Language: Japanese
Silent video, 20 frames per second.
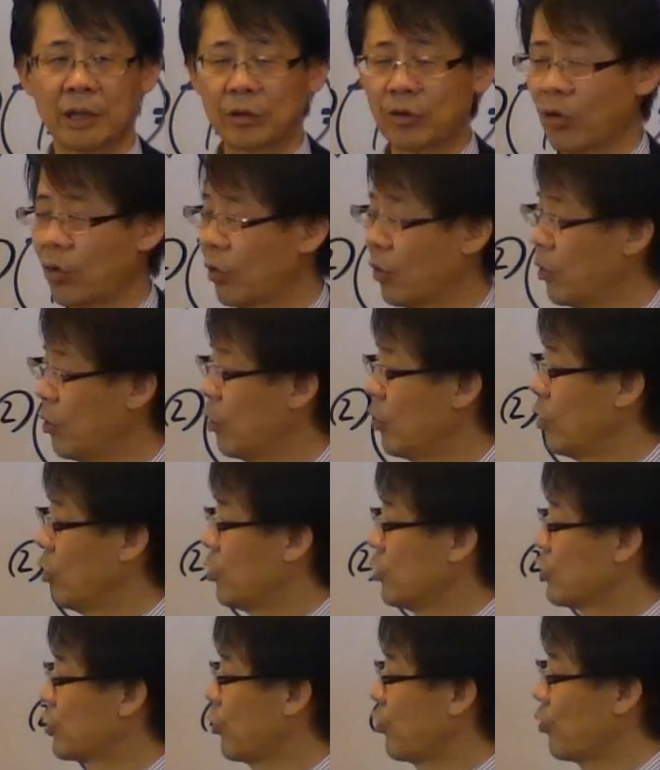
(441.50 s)
けど
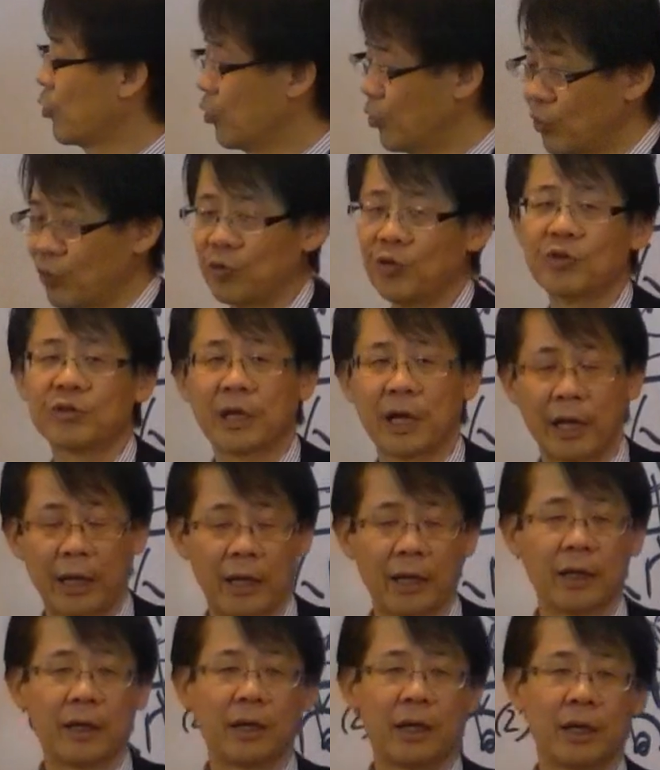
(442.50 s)
その子のお父さ
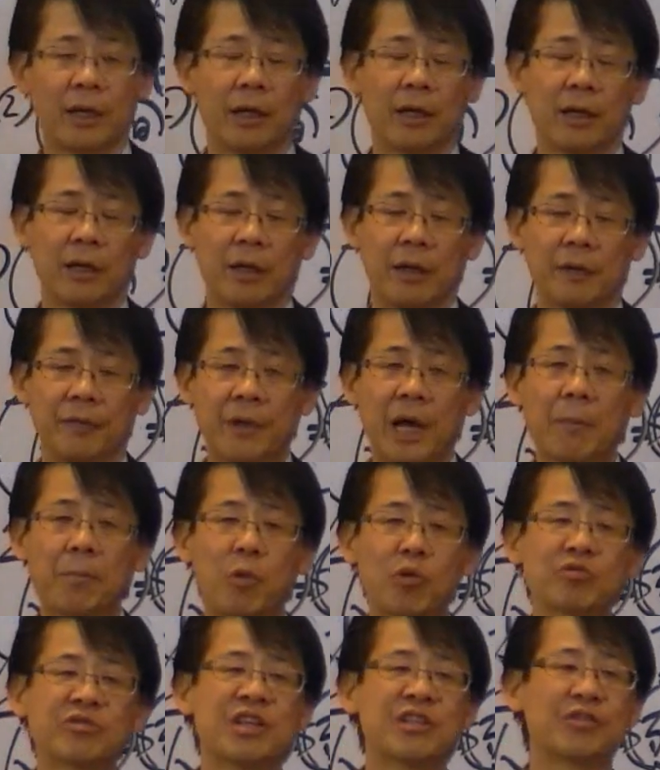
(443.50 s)
ん南
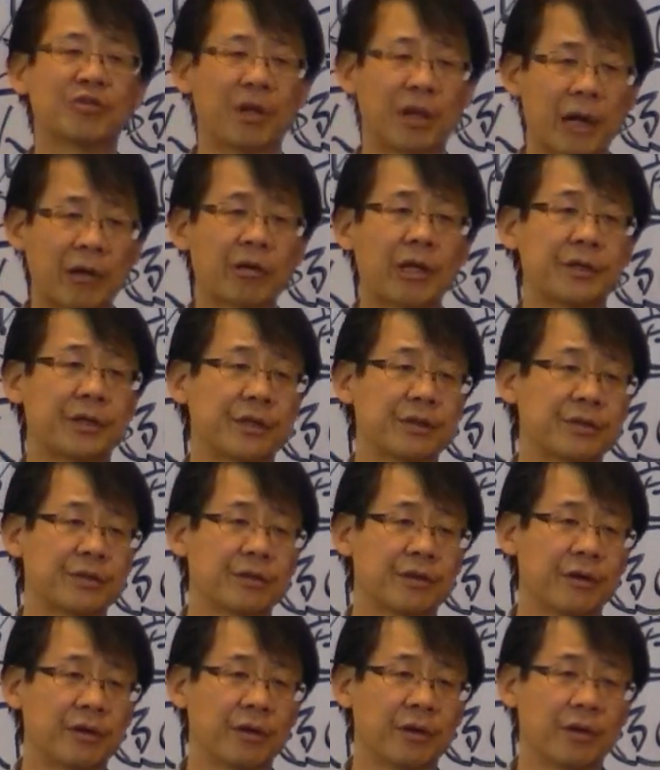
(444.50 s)
北戦争で亡くなったんです
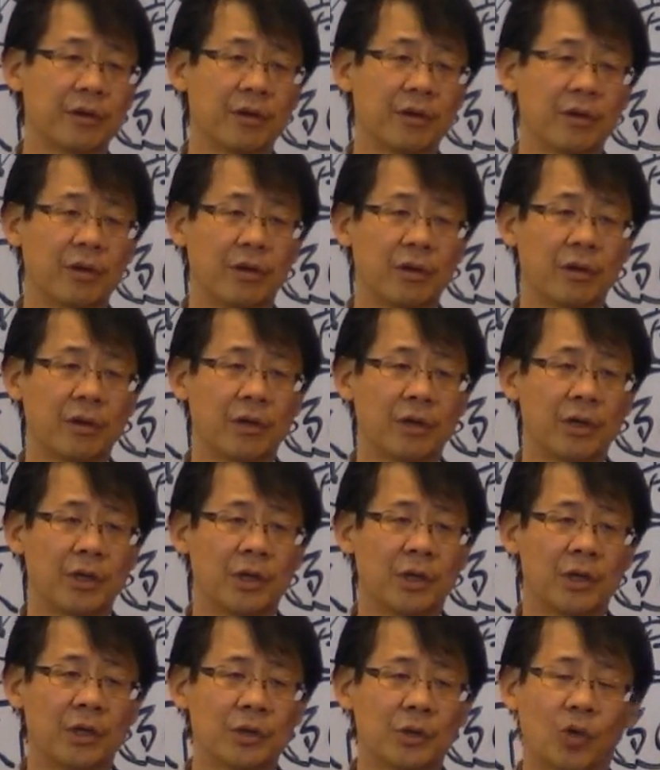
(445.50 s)

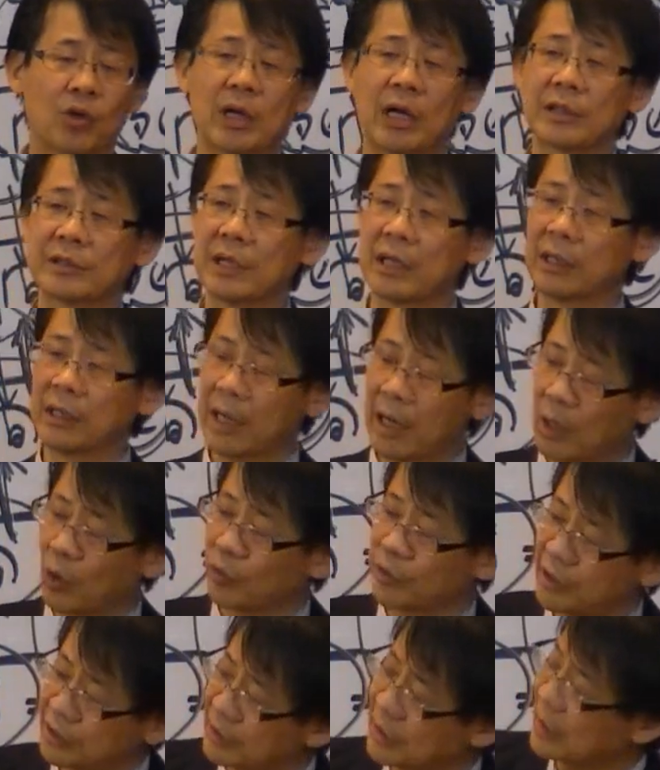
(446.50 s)
お母さんが
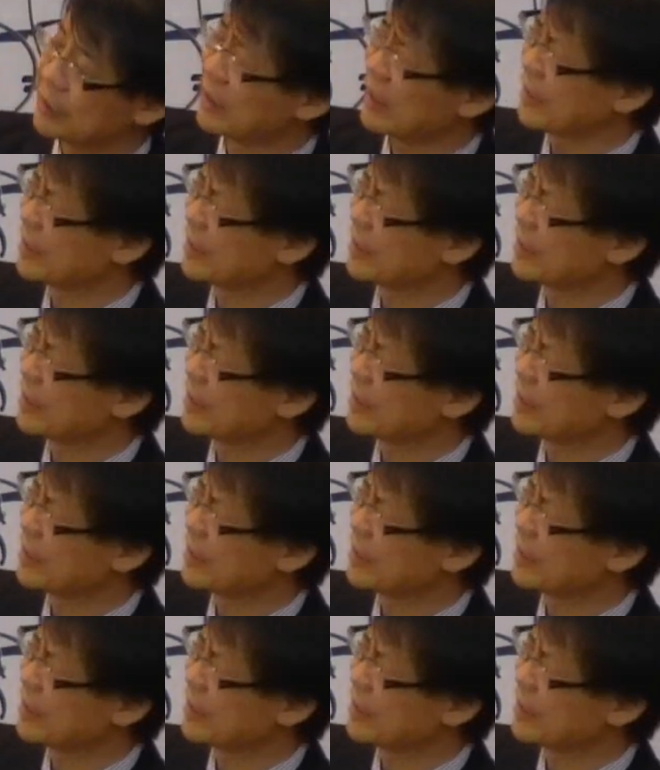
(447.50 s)
お手伝い